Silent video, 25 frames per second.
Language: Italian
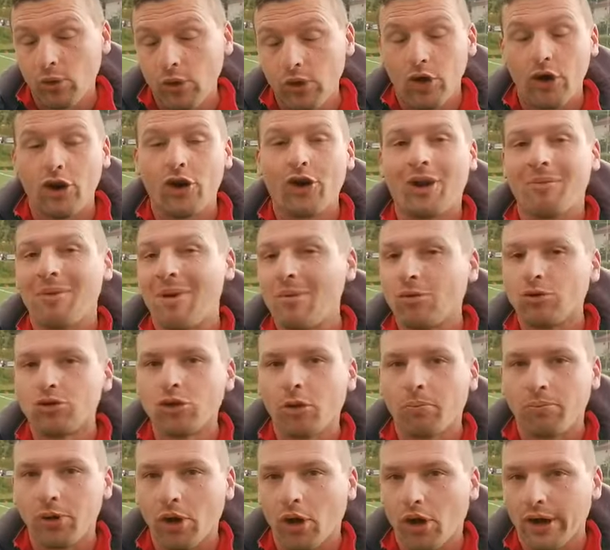cui noi non abbiamo un
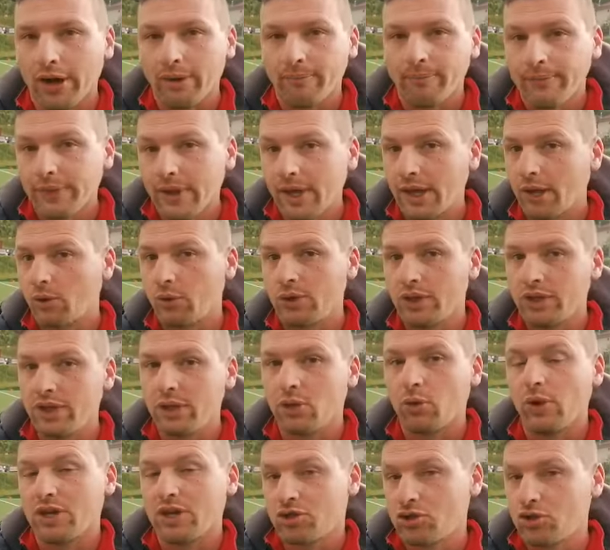doppione e quindi sì.
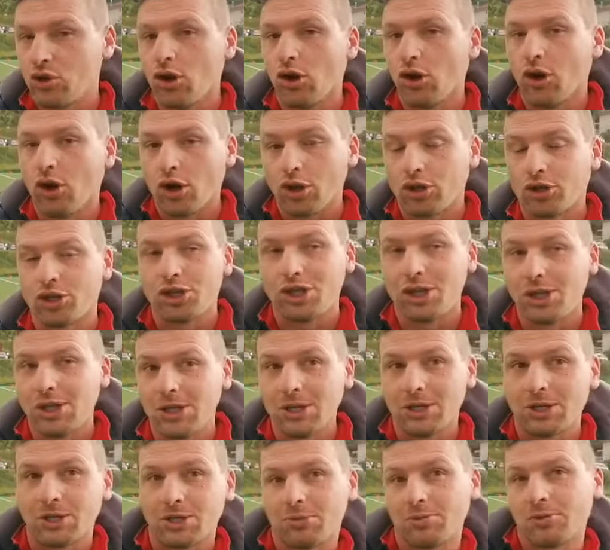questo
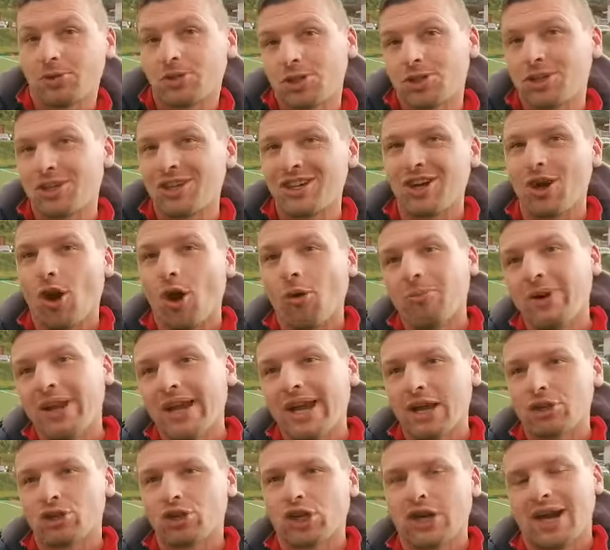ci, ci, ci,
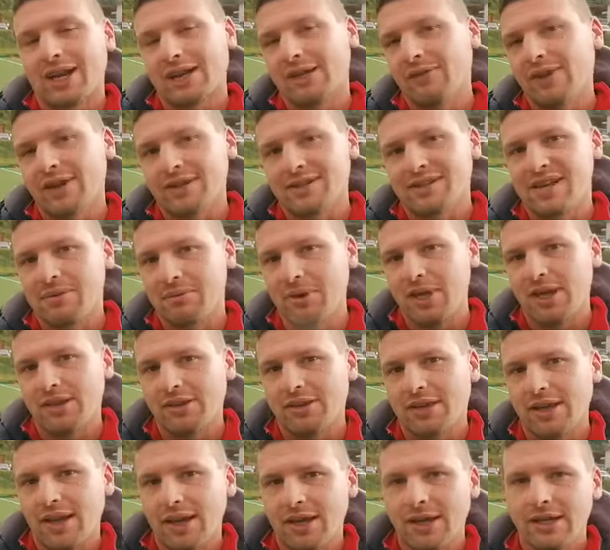obbliga a giocare
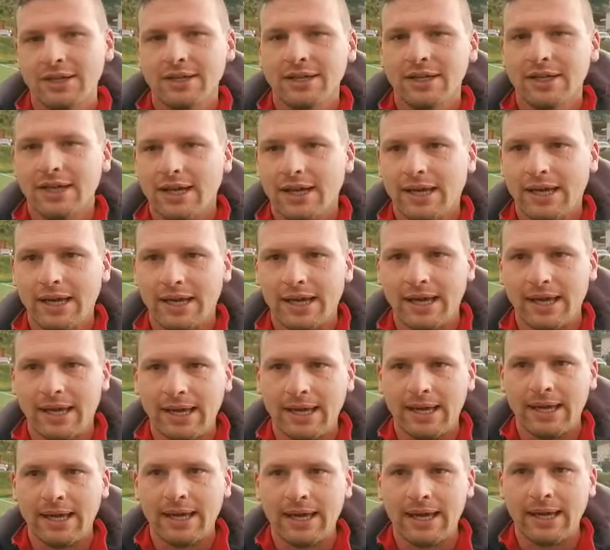diversamente
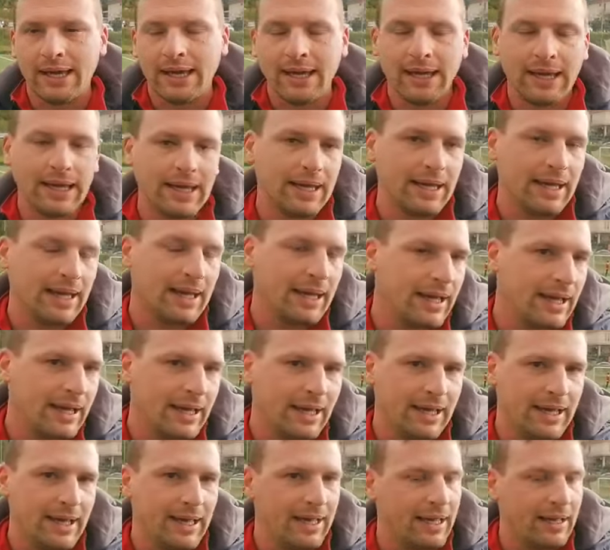e,
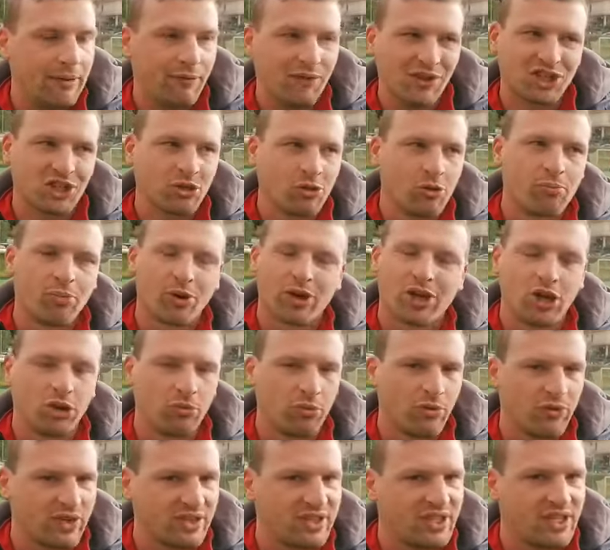e, e, facciamo un pochino
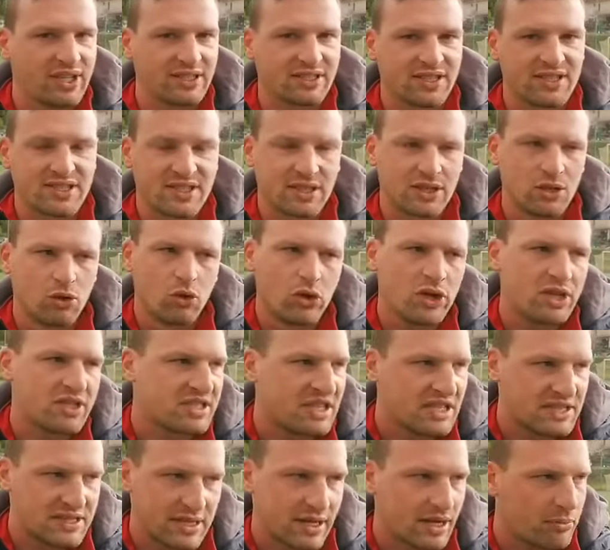più fatica senza di lui,
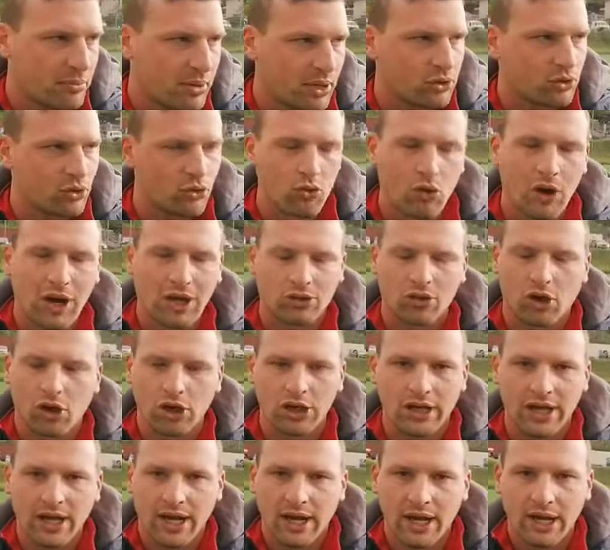senza, ripeto, nulla
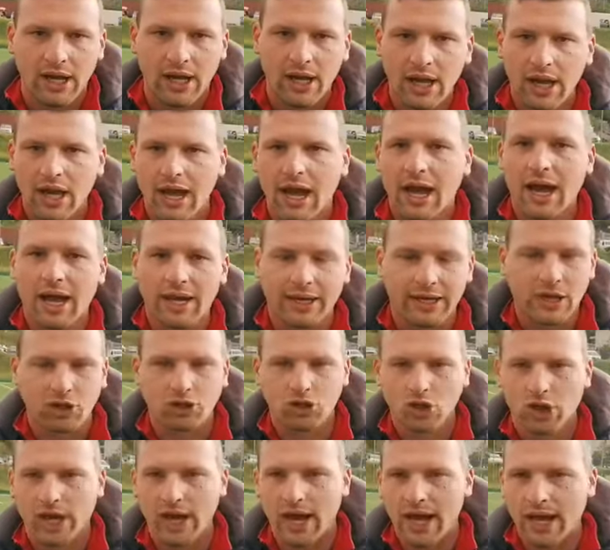togliere certo, a chi ha
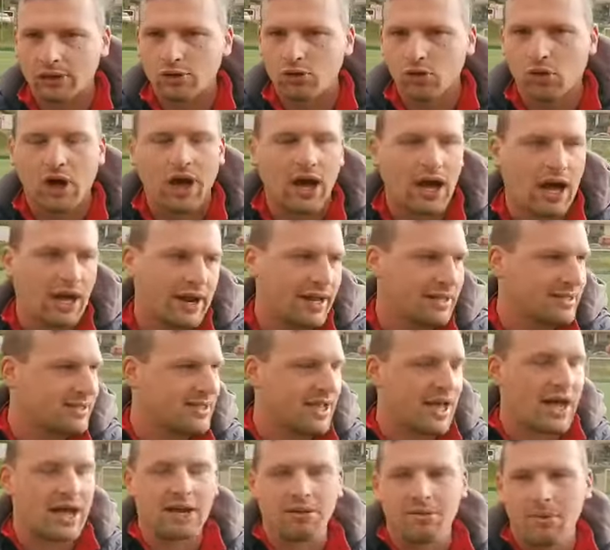giocato. Certo,
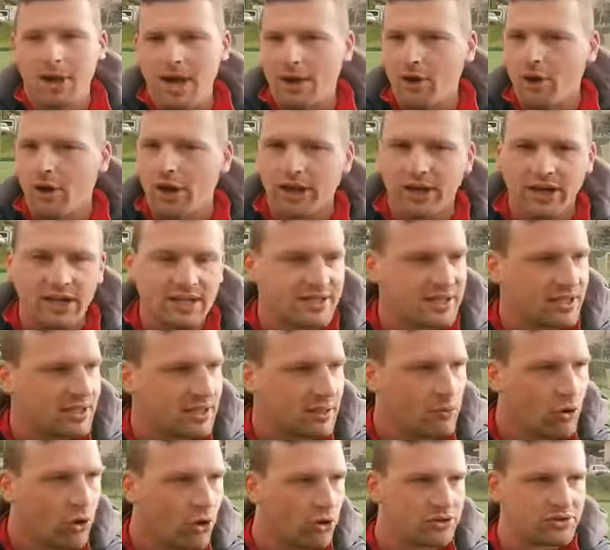certo, senz'altro,
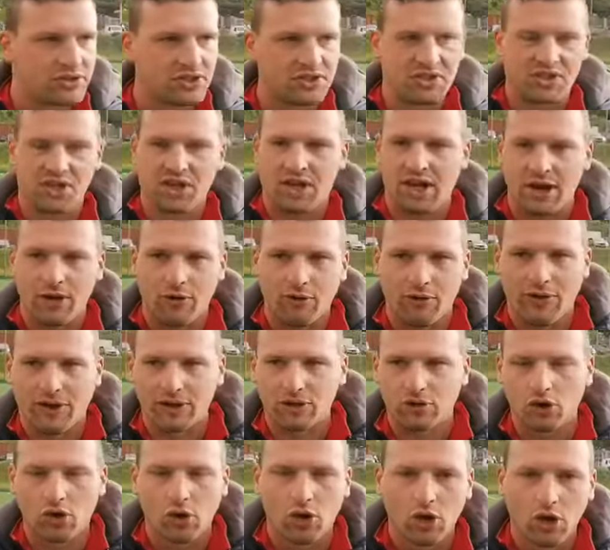senz'altro,
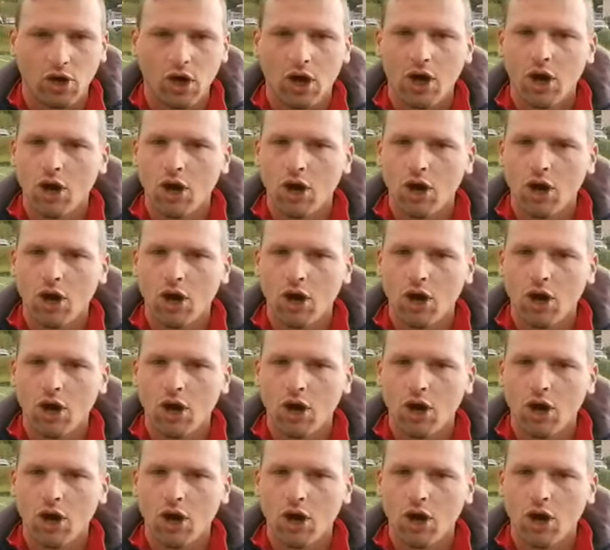senz'altro.